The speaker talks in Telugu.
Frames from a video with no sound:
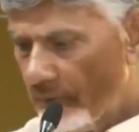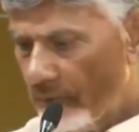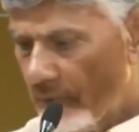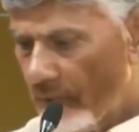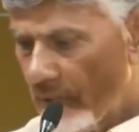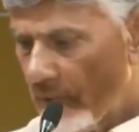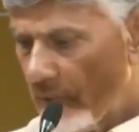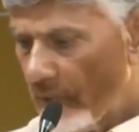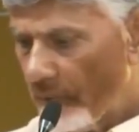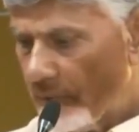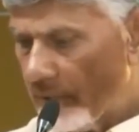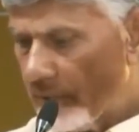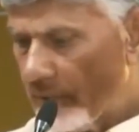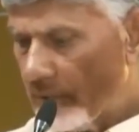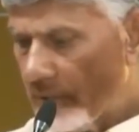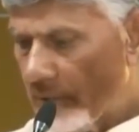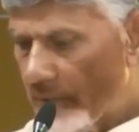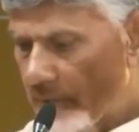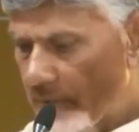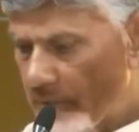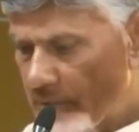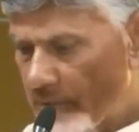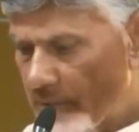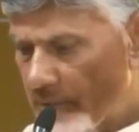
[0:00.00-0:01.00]
జనాభా
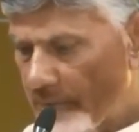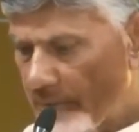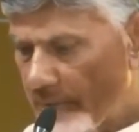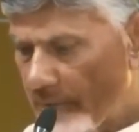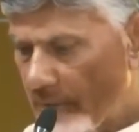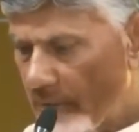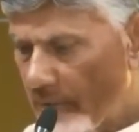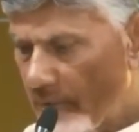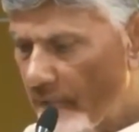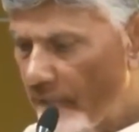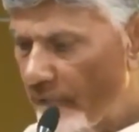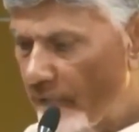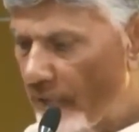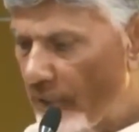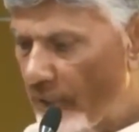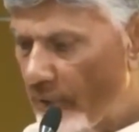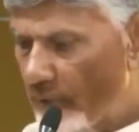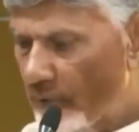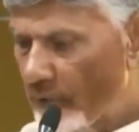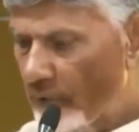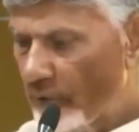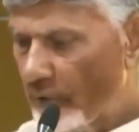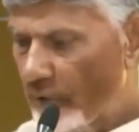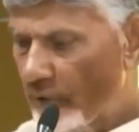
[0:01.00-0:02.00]
దామాషా ప్రకారం
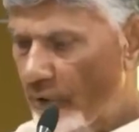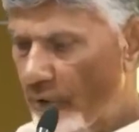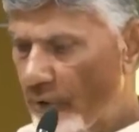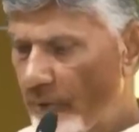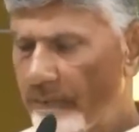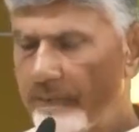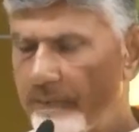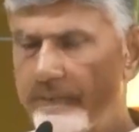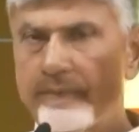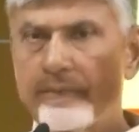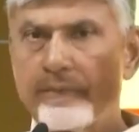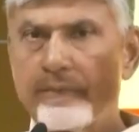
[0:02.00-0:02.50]
ఇవ్వాలనుకుంటున్నాం